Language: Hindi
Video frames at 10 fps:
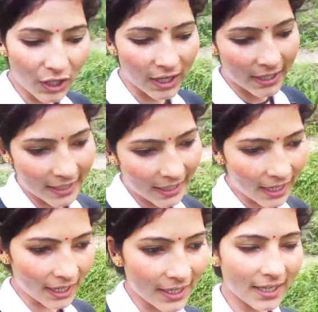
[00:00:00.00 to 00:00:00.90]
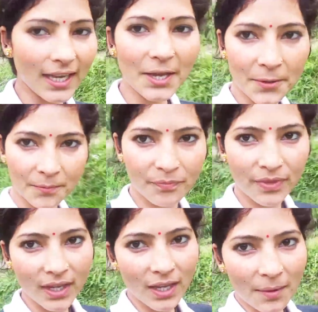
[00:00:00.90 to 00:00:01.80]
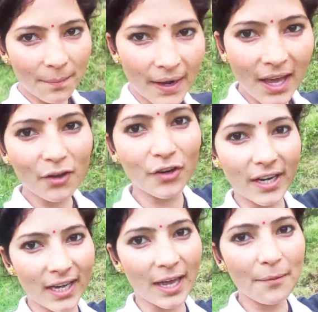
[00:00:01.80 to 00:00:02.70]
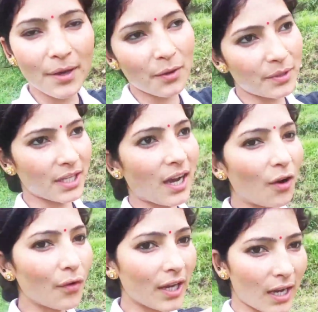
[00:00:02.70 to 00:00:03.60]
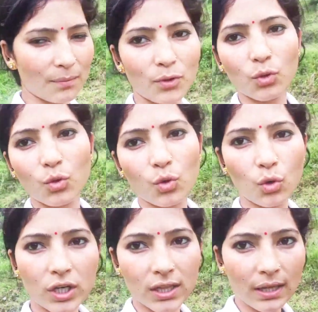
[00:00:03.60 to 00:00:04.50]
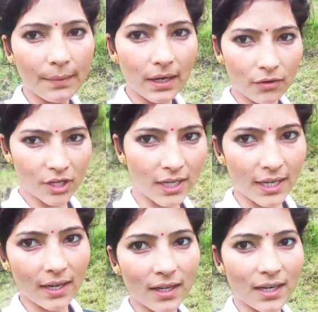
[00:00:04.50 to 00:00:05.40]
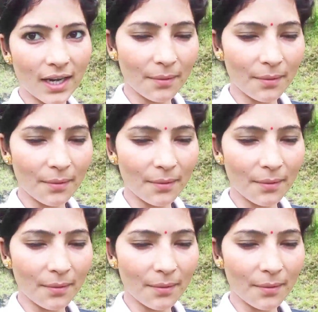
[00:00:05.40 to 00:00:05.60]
को हरेला काटेंगे बड़ा हो रखा है मैं अभी दिखाऊंगी आप लोगों को कितना बड़ा हो रखा है करके